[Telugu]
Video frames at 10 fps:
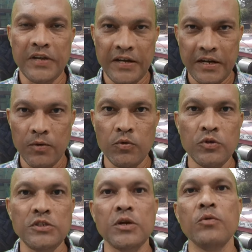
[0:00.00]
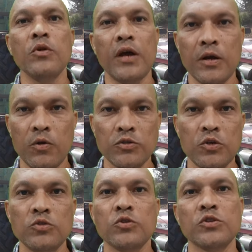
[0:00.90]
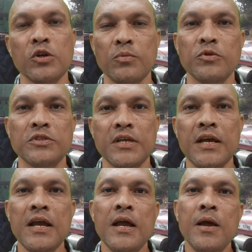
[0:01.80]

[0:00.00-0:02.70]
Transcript: అంటే టౌన్ నుంచి టౌన్లో అక్కడ ఒకసారి నుంచి ఒకసారికి పోస్తే